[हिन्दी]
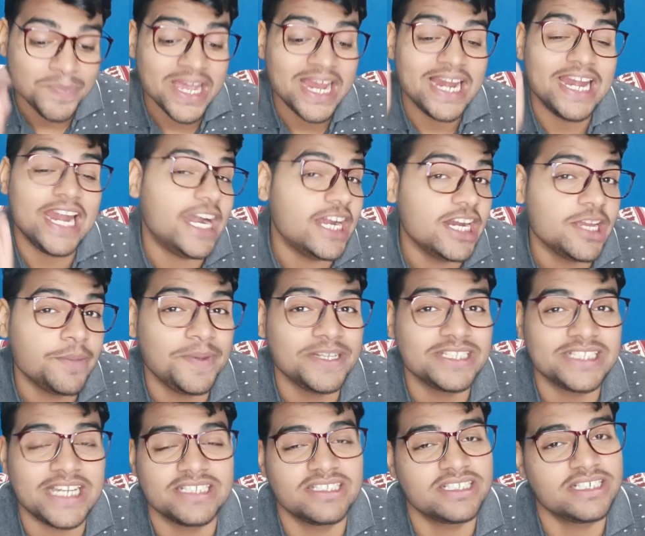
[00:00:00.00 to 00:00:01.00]
लैंडिंग पेज
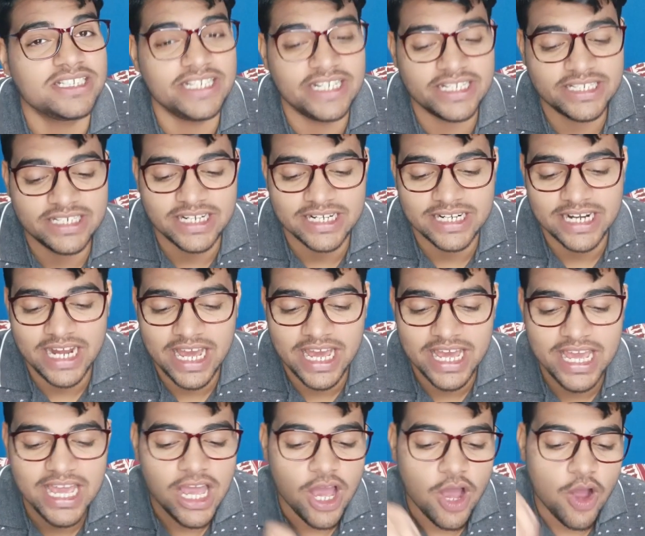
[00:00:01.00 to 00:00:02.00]
कैसे क्रिएट करना है
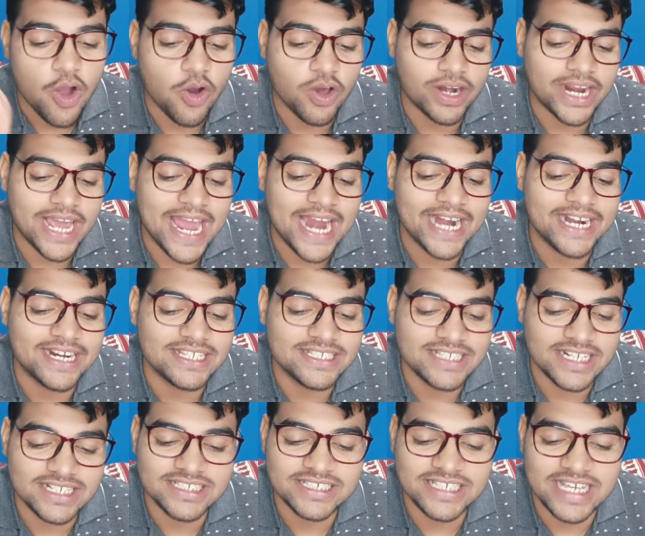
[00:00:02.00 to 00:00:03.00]
और एड
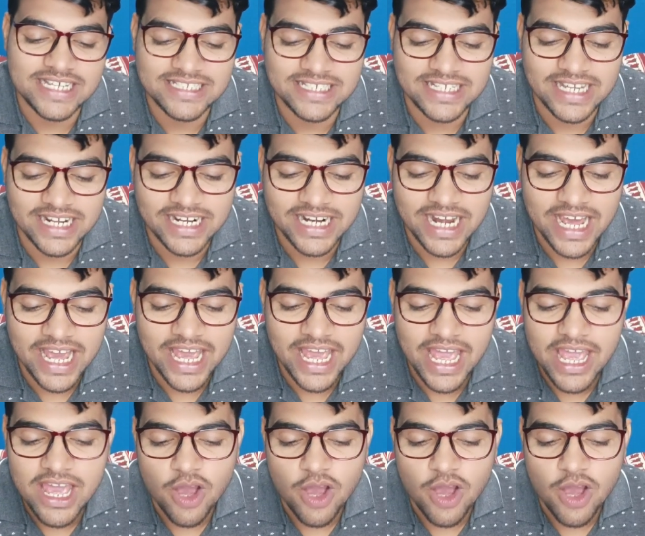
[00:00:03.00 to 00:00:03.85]
रिसर्च कैसे करना है